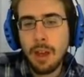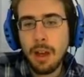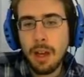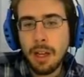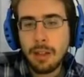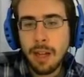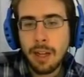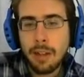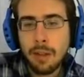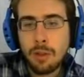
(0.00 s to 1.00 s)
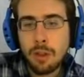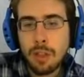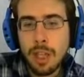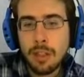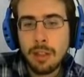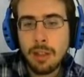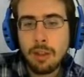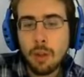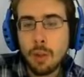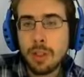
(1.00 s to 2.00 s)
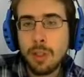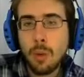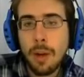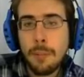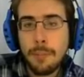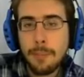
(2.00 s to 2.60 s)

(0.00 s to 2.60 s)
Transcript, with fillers: e andare a dare un'occhiata. Tanto questi qua